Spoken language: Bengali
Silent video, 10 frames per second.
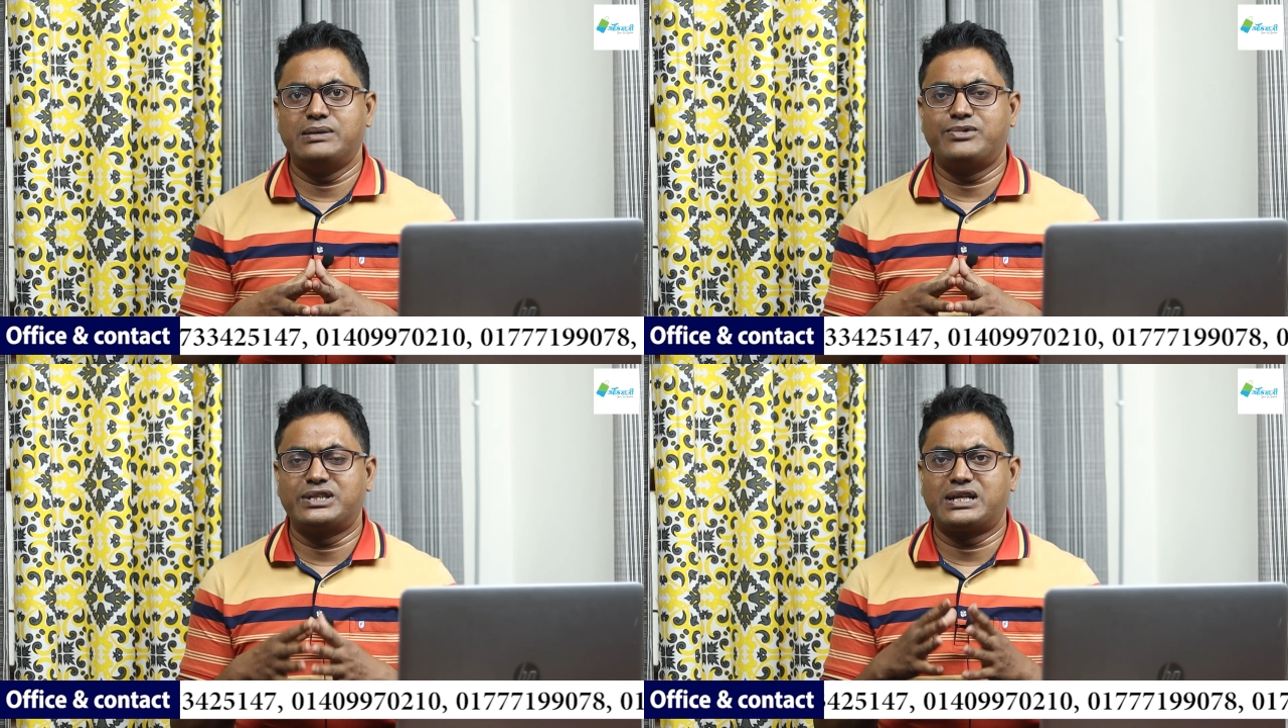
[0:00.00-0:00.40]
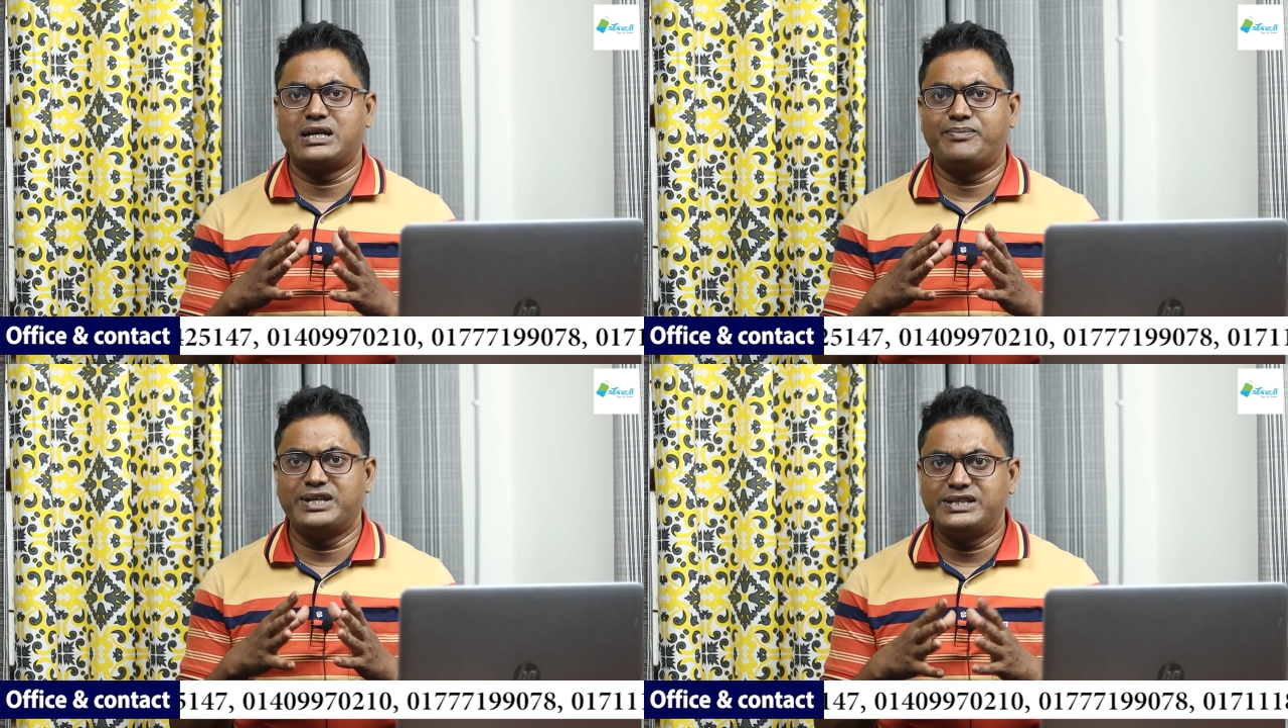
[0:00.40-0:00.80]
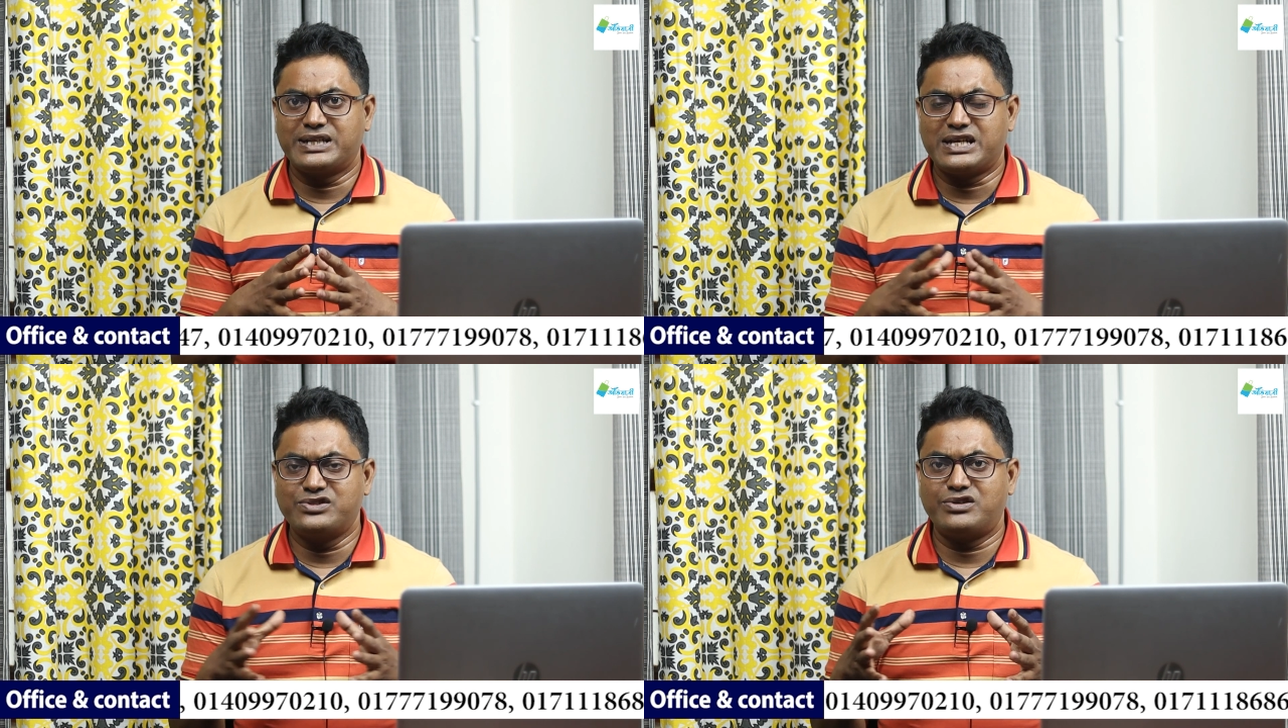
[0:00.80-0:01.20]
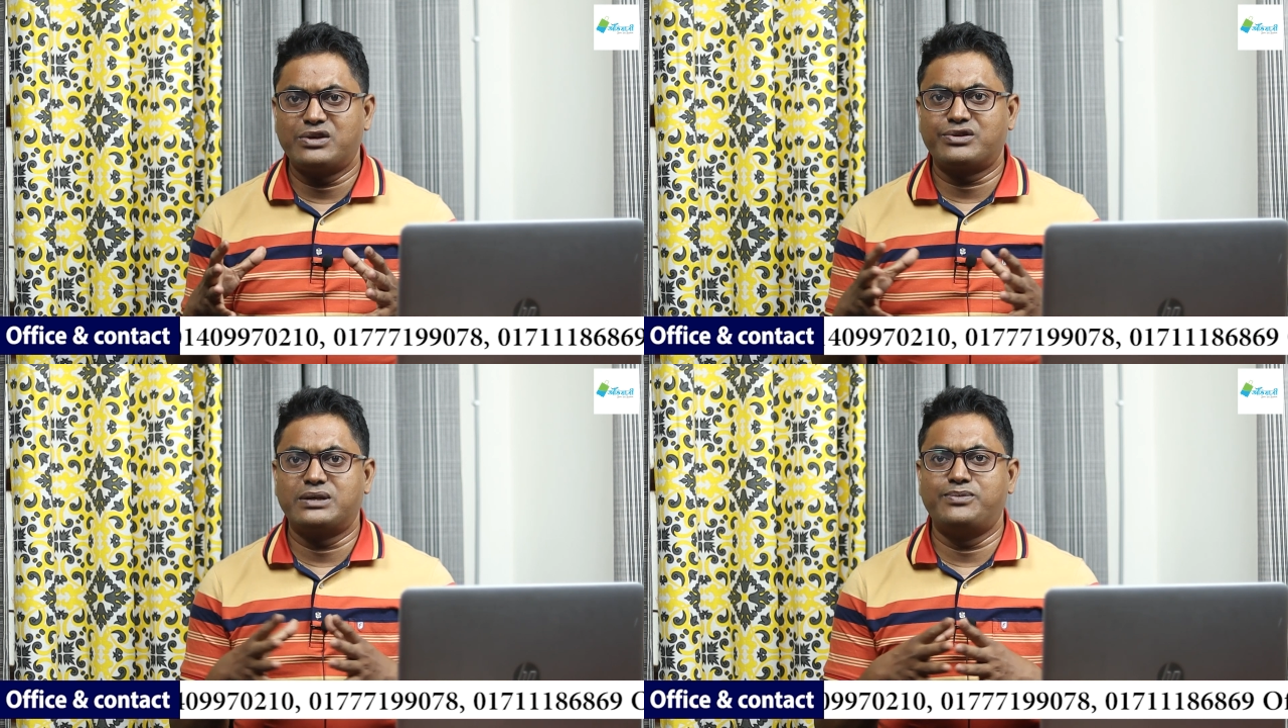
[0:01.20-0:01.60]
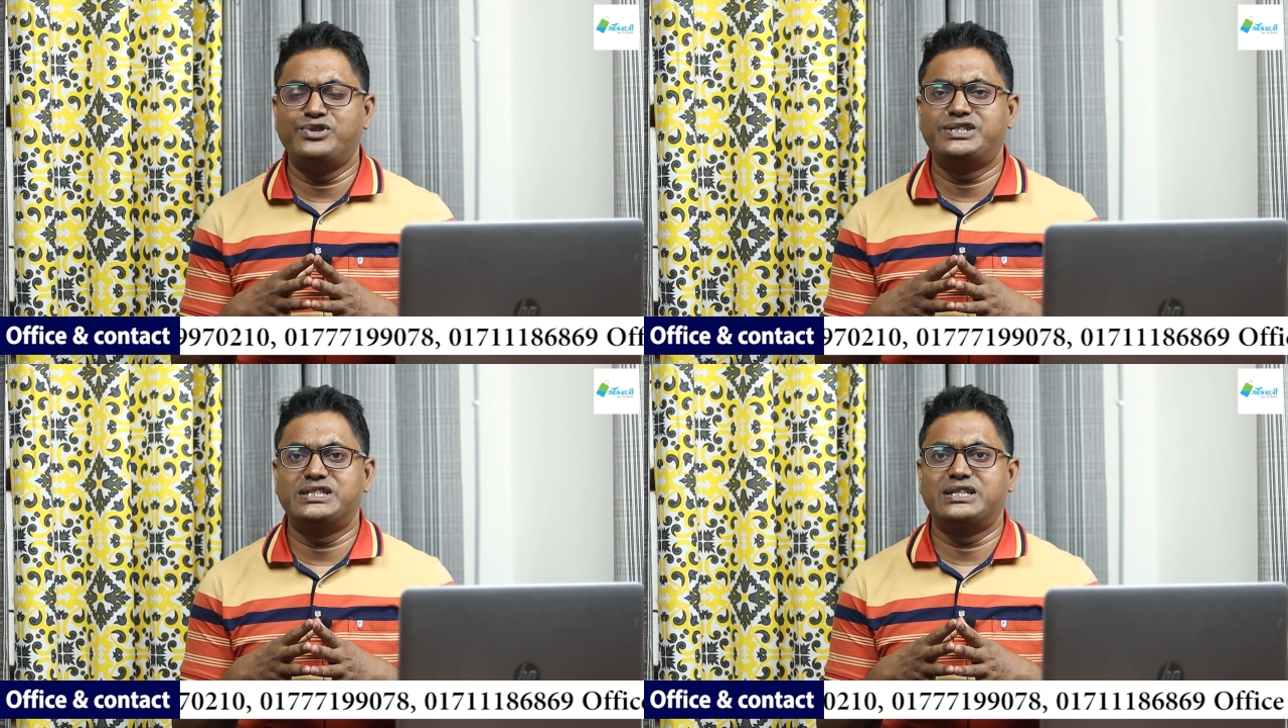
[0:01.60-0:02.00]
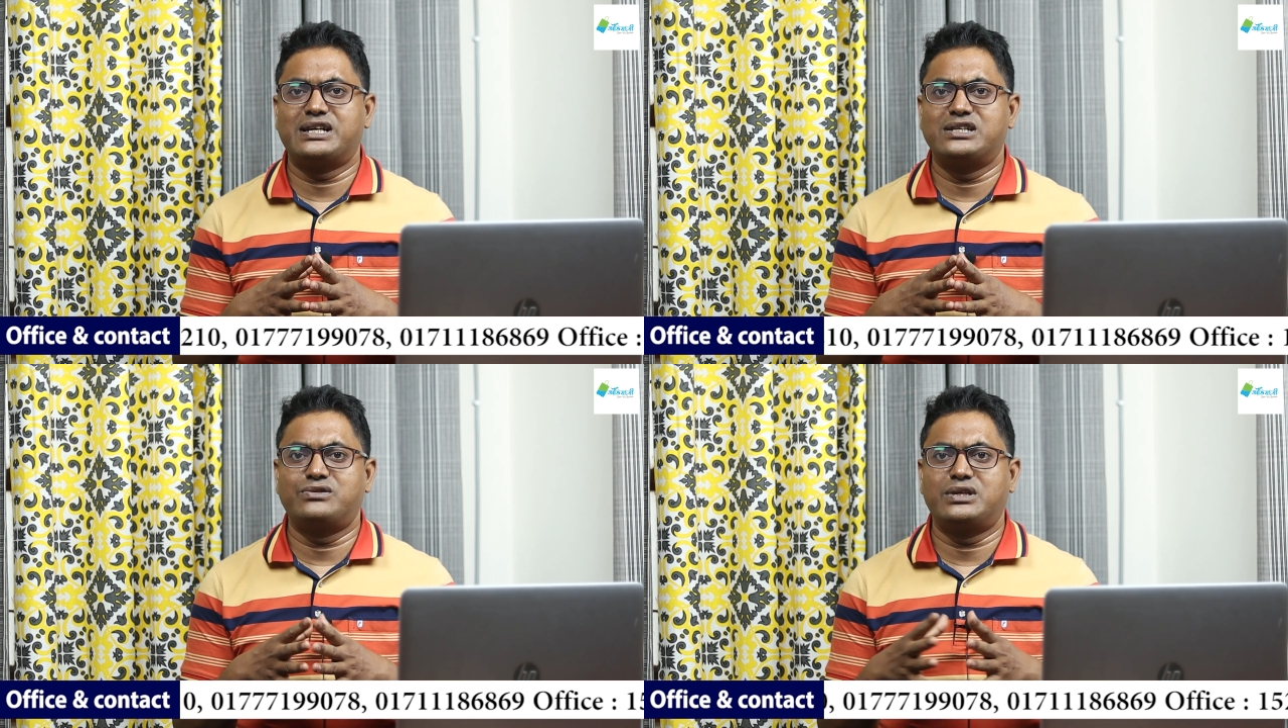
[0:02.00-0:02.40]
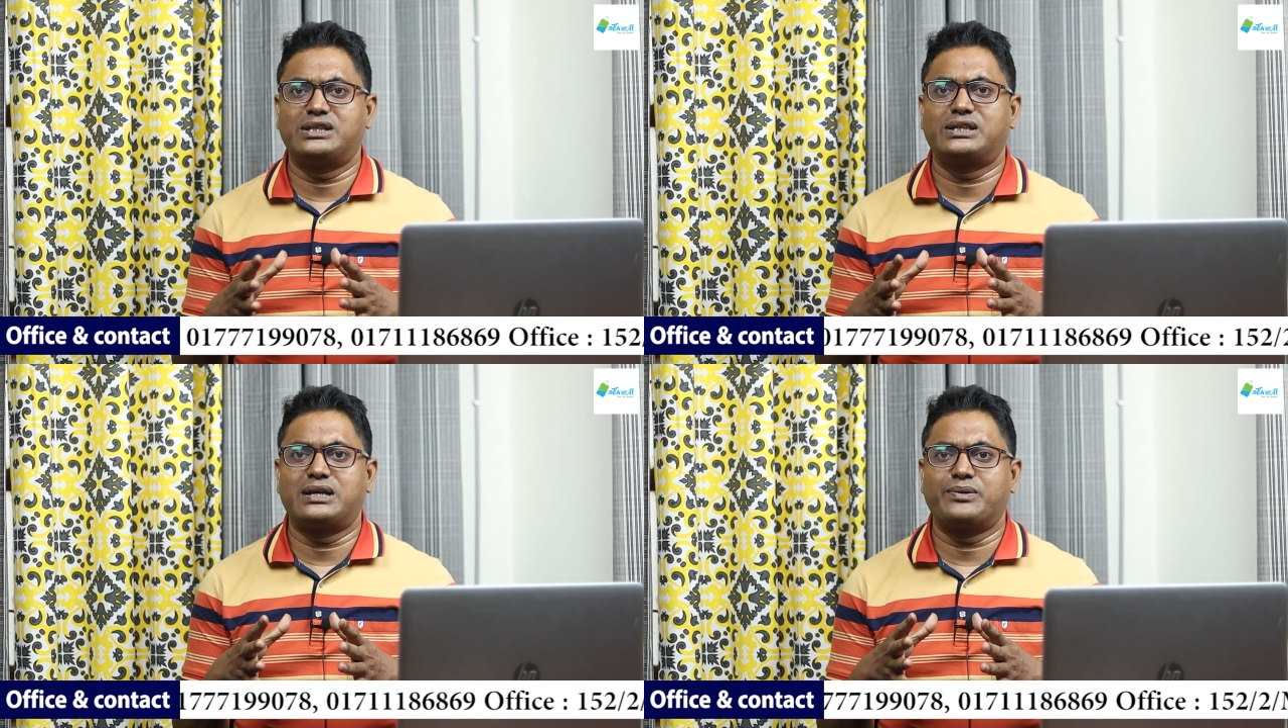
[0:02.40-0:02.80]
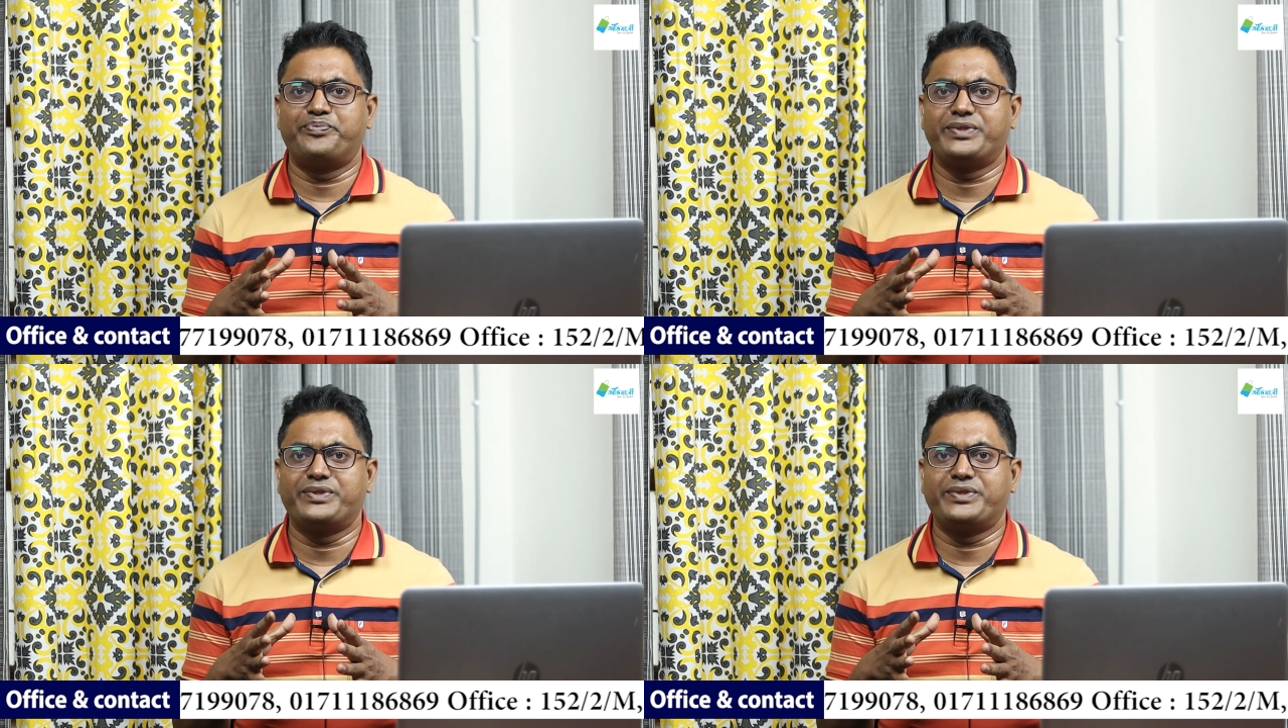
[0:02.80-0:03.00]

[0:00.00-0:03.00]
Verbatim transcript: এবং তারা আমরা যে কাজগুলোর কথা বলছি সেই কাজগুলোতে তারা